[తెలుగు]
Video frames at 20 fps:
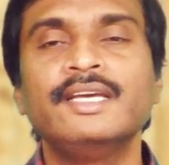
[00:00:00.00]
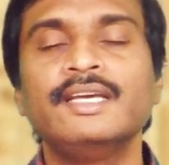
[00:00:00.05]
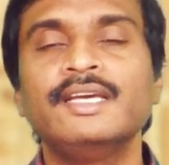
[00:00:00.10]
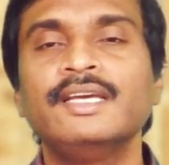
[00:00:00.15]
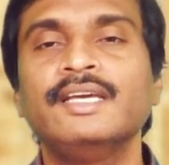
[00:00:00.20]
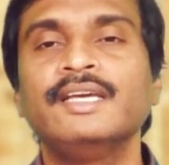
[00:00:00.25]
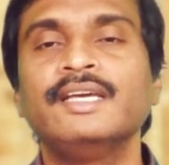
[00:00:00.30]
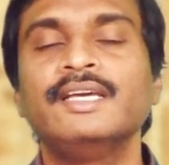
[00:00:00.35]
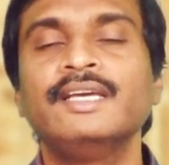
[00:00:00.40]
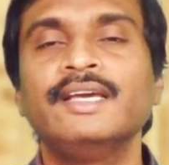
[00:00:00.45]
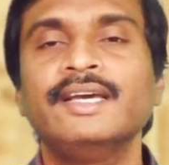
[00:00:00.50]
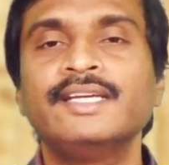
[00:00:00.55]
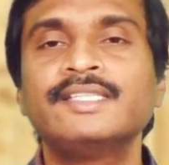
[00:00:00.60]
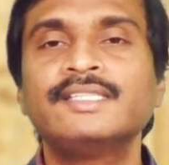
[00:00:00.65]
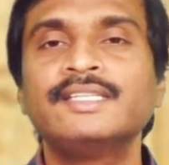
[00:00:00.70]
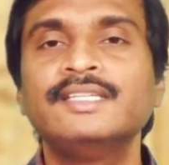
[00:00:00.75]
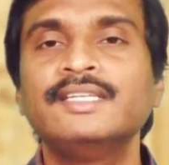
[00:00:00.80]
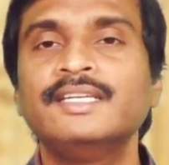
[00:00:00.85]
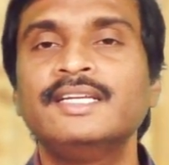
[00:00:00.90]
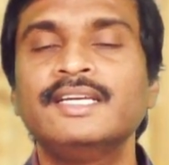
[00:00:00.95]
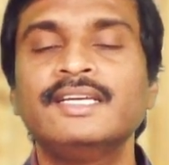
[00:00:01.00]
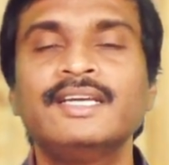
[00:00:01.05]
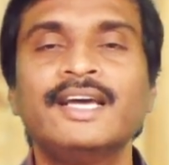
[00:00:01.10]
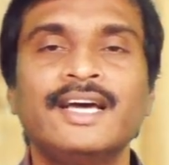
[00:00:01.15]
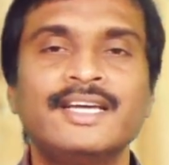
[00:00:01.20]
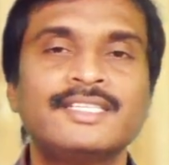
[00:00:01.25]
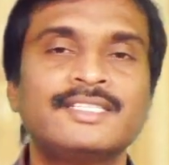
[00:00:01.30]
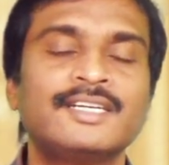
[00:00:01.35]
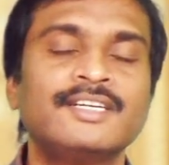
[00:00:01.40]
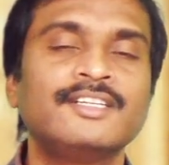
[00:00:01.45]
ఈ ఎసిడిటీ
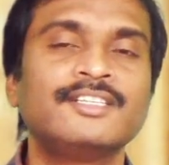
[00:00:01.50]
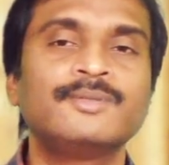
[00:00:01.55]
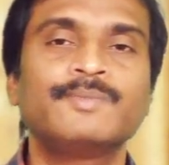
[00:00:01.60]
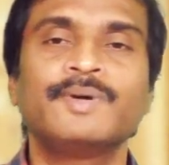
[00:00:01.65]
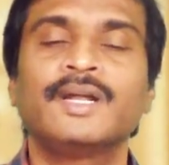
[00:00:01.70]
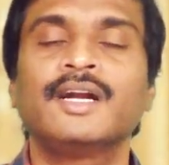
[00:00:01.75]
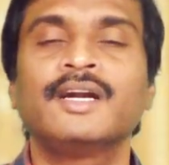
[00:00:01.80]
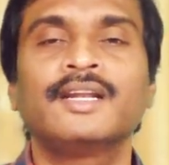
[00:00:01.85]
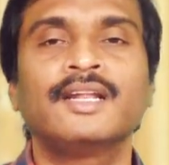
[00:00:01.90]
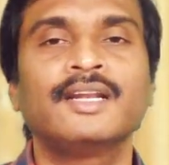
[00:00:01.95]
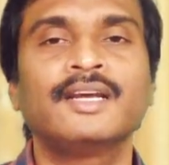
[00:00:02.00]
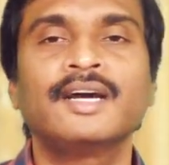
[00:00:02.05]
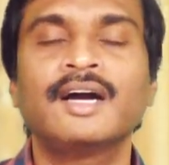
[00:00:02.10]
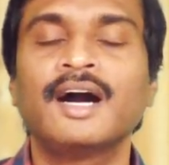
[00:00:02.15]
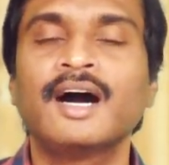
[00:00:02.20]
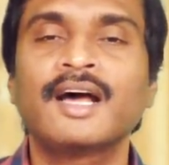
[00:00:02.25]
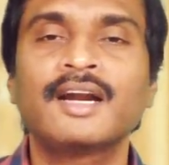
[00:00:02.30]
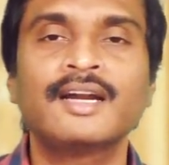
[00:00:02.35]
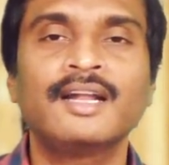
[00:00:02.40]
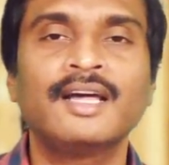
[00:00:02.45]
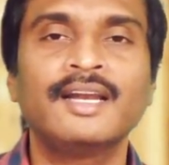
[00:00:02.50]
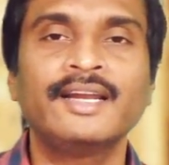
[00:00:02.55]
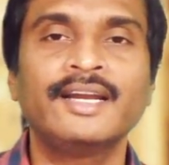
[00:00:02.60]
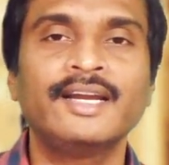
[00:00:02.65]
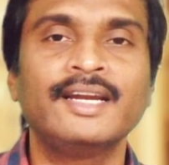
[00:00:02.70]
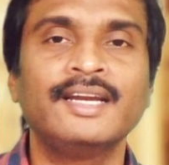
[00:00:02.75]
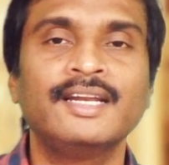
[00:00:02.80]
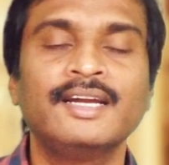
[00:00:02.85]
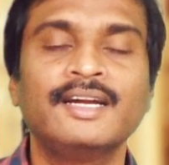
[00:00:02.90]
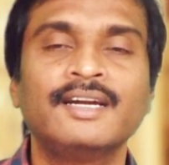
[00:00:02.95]
గ్యాస్ట్రైటిస్ పెరగడానికి కారణాలు
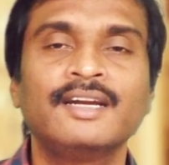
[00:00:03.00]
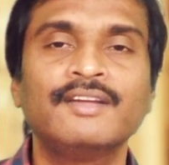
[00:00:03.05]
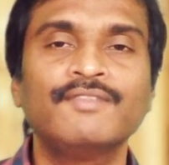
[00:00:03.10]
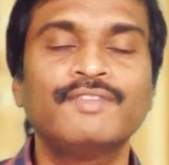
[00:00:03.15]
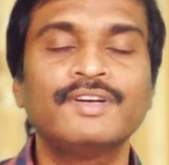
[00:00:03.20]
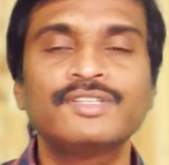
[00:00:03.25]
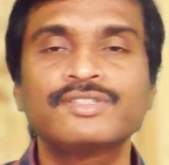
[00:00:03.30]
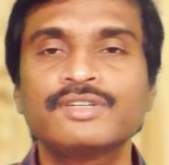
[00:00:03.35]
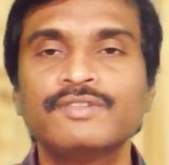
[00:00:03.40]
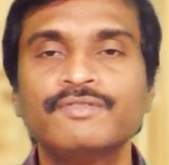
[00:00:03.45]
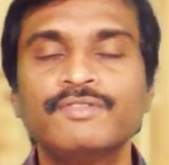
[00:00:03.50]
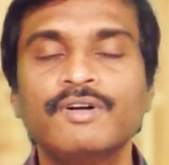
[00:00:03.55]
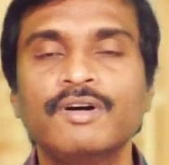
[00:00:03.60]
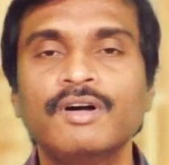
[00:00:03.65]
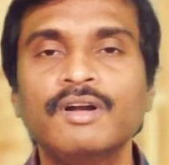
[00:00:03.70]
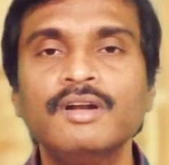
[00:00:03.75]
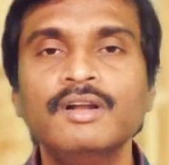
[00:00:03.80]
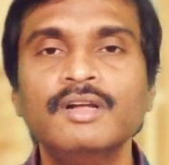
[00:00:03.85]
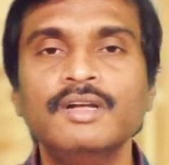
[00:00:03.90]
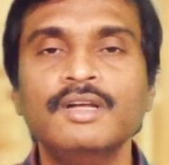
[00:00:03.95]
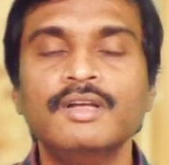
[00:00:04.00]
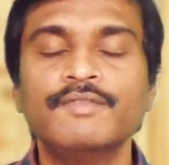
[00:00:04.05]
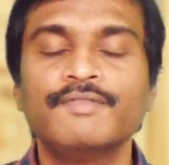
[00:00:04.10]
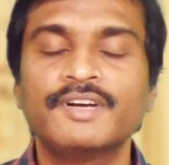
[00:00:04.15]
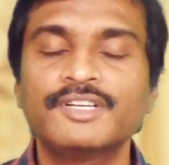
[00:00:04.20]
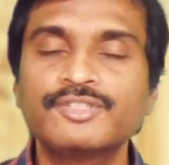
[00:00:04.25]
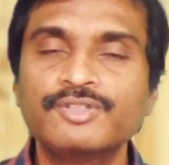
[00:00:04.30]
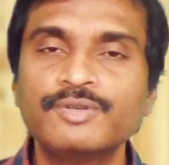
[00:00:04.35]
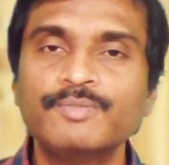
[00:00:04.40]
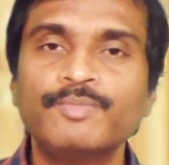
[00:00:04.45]
ఏంటి అంటే ఫస్ట్ ఆఫ్ ఆల్
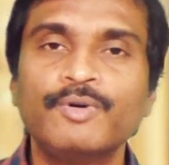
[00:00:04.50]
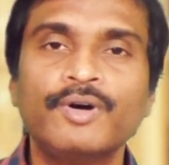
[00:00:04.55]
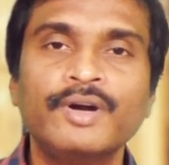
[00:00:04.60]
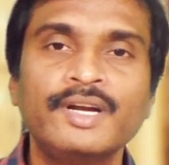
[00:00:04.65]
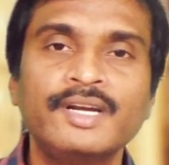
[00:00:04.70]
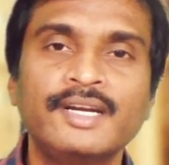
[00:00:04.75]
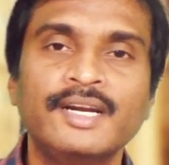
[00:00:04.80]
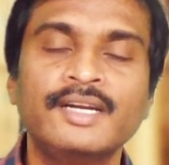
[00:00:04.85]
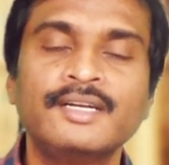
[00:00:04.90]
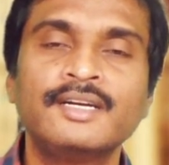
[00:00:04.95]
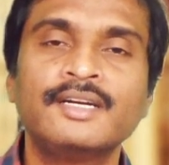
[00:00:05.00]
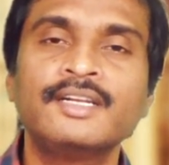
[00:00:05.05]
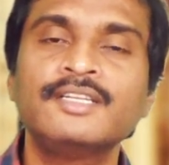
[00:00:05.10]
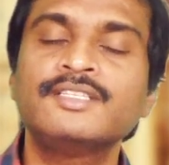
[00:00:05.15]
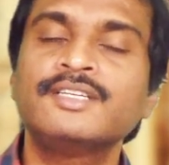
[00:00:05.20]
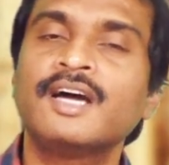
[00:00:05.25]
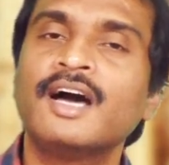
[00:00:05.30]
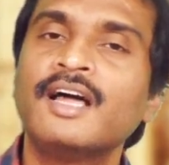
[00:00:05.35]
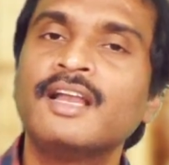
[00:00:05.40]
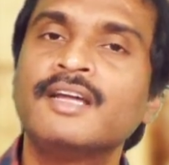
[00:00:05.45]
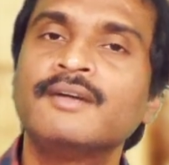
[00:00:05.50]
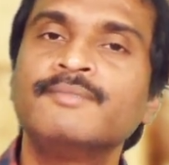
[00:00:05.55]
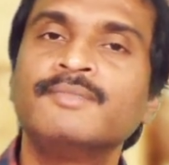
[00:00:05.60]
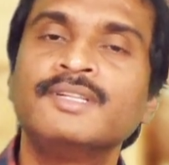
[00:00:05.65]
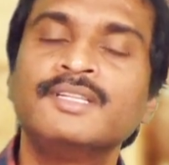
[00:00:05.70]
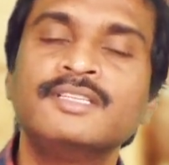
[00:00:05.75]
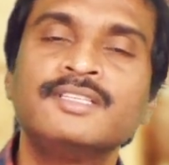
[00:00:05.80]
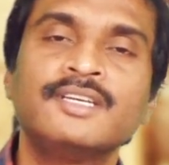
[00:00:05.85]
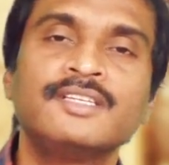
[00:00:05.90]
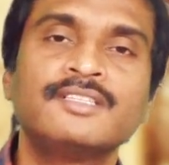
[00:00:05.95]
ఫస్ట్ పాయింట్ ఏంటంటే
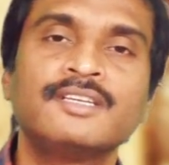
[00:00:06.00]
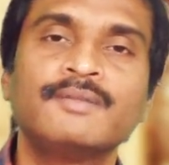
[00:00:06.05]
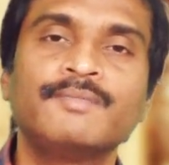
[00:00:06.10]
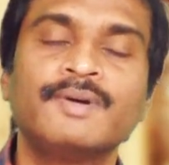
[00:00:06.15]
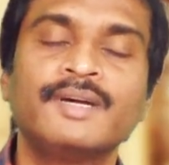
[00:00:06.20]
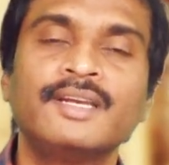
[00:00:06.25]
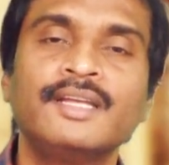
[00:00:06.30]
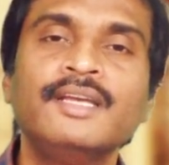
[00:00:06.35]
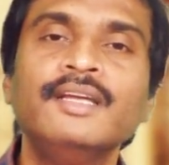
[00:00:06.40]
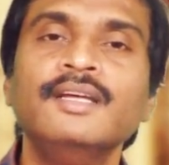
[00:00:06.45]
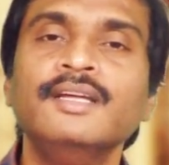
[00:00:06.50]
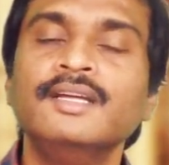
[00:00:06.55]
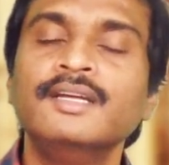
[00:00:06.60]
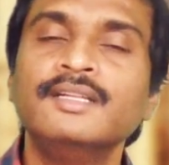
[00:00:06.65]
చాలామంది చేసే పని